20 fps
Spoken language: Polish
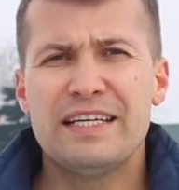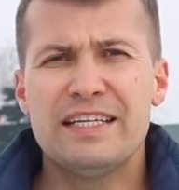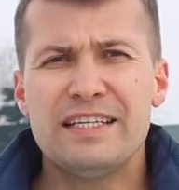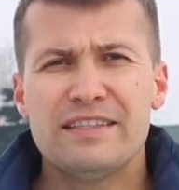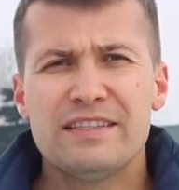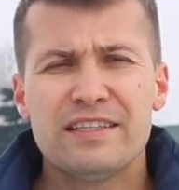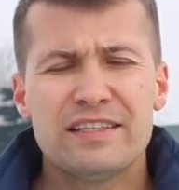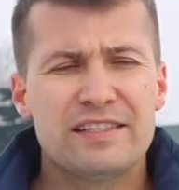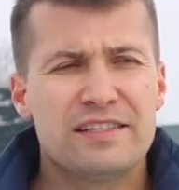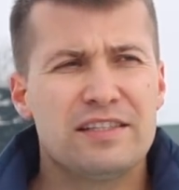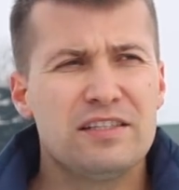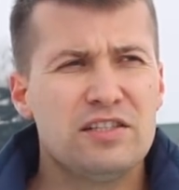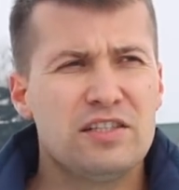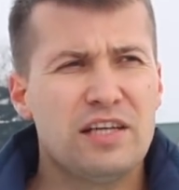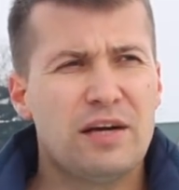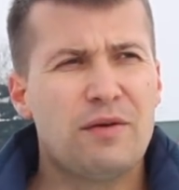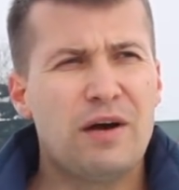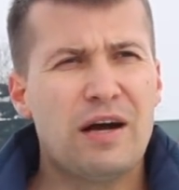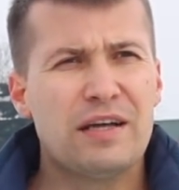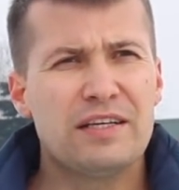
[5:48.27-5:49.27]
inny styl
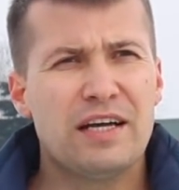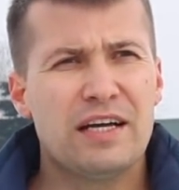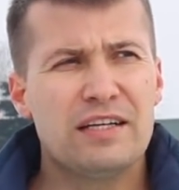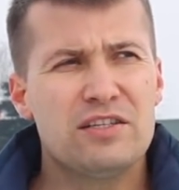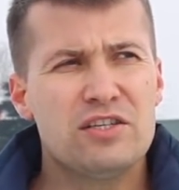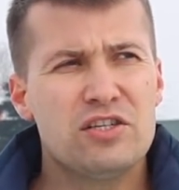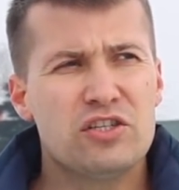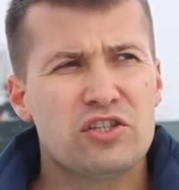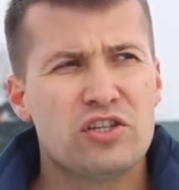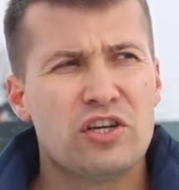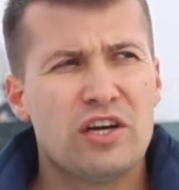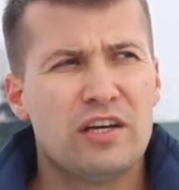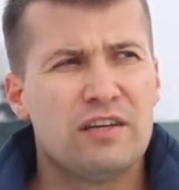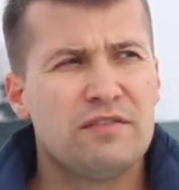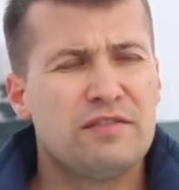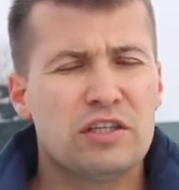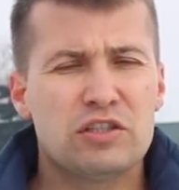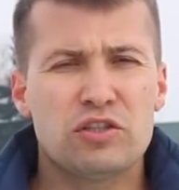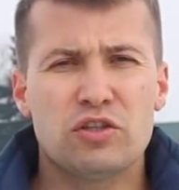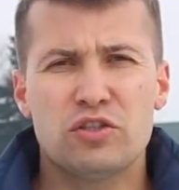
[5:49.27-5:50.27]
działania niż
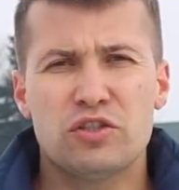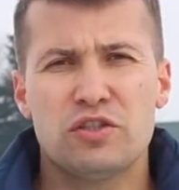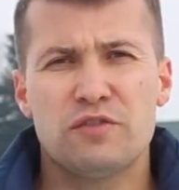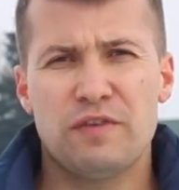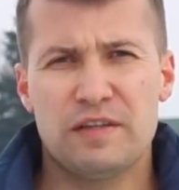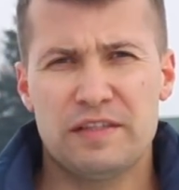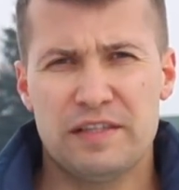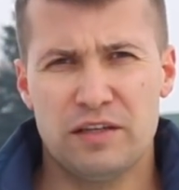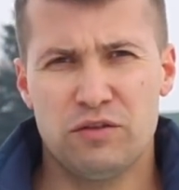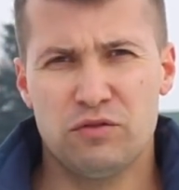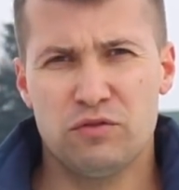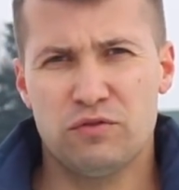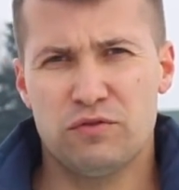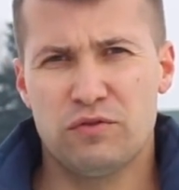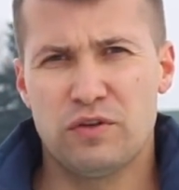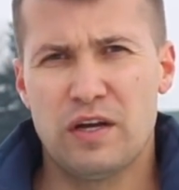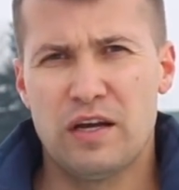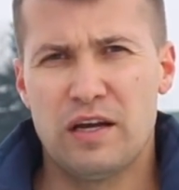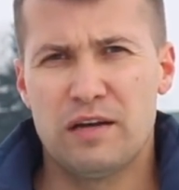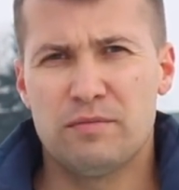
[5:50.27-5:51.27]
większości facetów.